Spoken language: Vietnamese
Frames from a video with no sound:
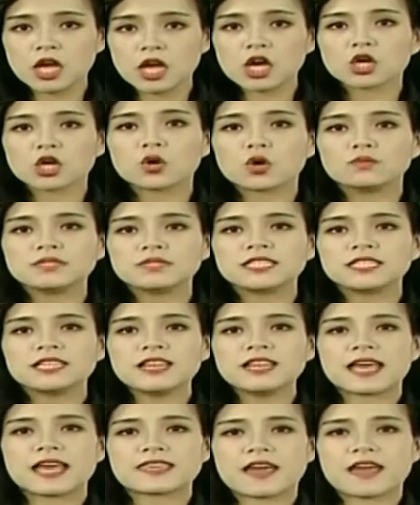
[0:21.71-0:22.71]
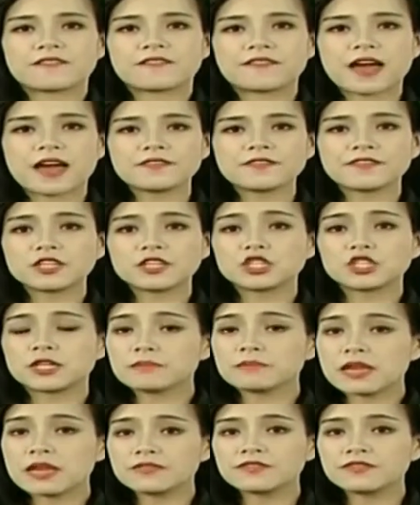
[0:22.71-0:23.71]
cũng chính là giải pháp phát triển
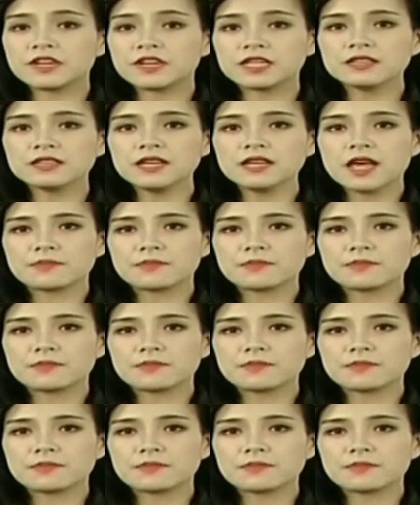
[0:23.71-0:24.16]
bền vững